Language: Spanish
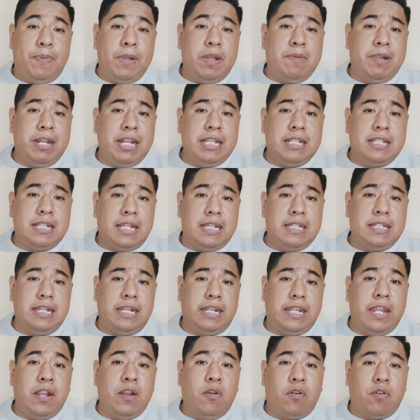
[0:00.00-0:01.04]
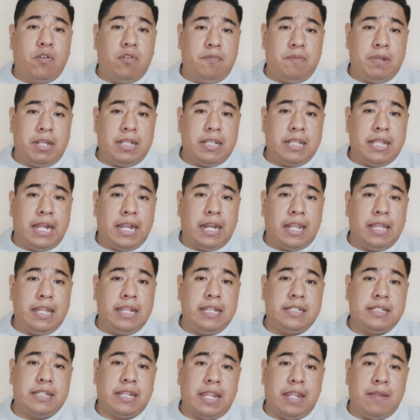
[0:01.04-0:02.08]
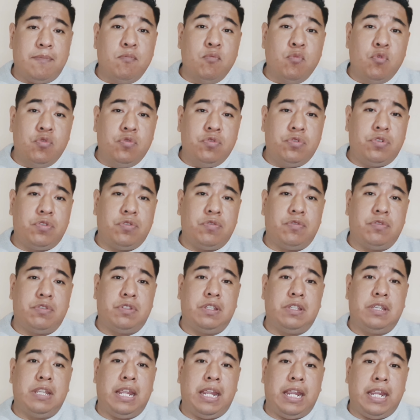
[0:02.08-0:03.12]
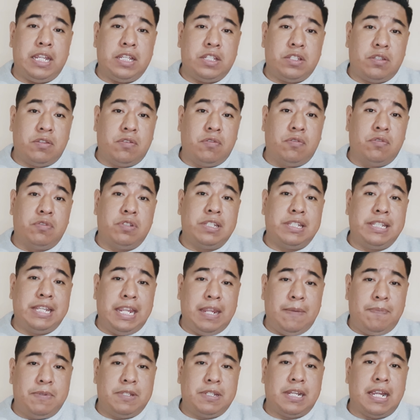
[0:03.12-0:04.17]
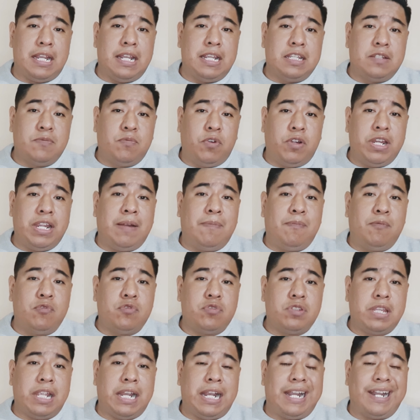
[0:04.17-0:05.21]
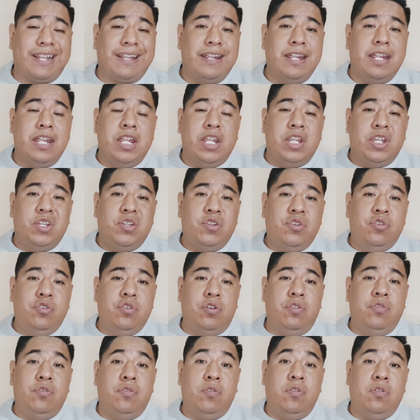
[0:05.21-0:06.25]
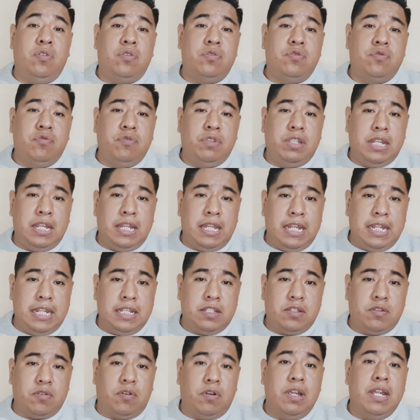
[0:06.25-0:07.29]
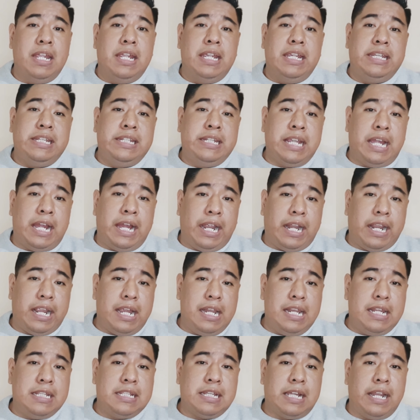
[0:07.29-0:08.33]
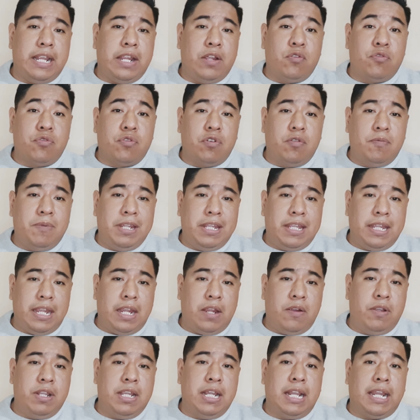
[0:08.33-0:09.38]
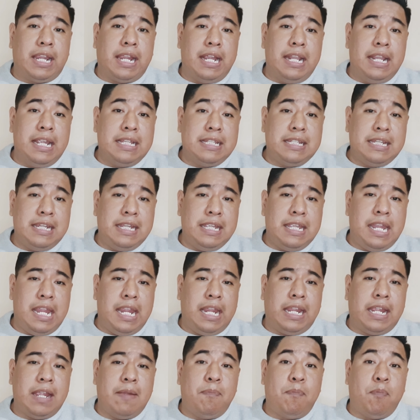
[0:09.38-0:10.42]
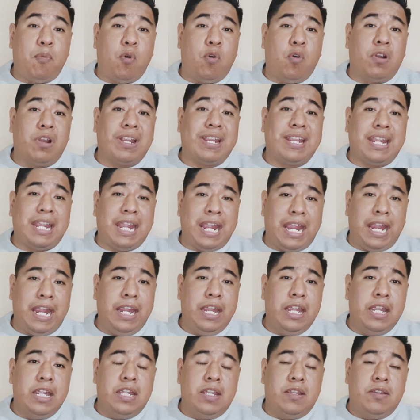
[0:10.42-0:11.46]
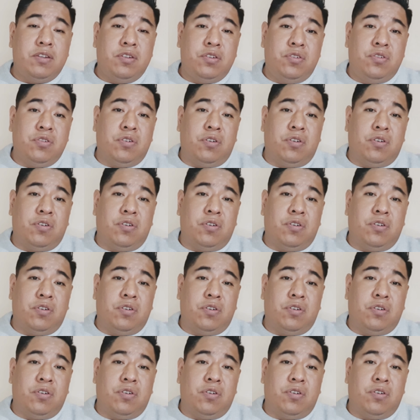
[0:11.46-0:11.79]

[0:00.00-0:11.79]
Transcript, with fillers: De primera instancia quiero comentarles que muchos de estos tips que les voy a mostrar yo no los utilizo. Ya realizaré otro video en el que les indique por qué